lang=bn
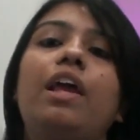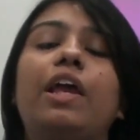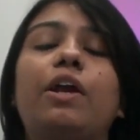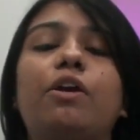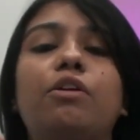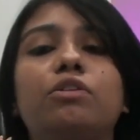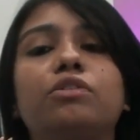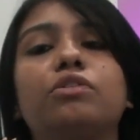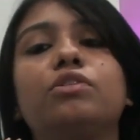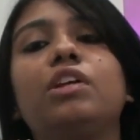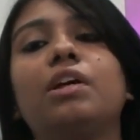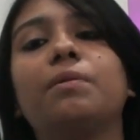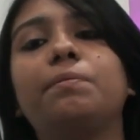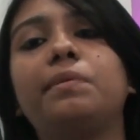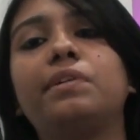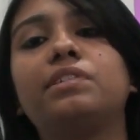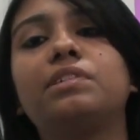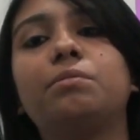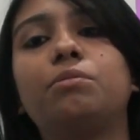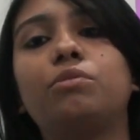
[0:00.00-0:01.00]
এগুলো যদি
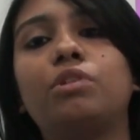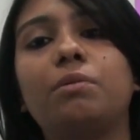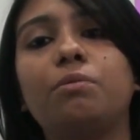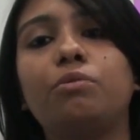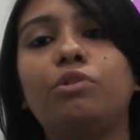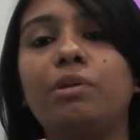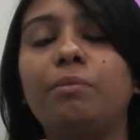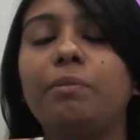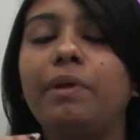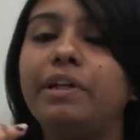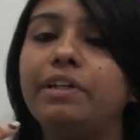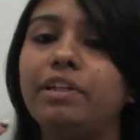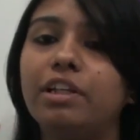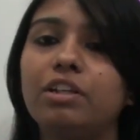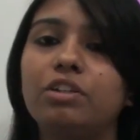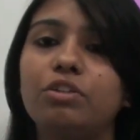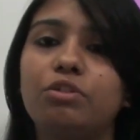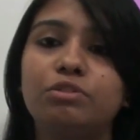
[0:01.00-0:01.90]
আপনারা মোটামুটি মেনটেন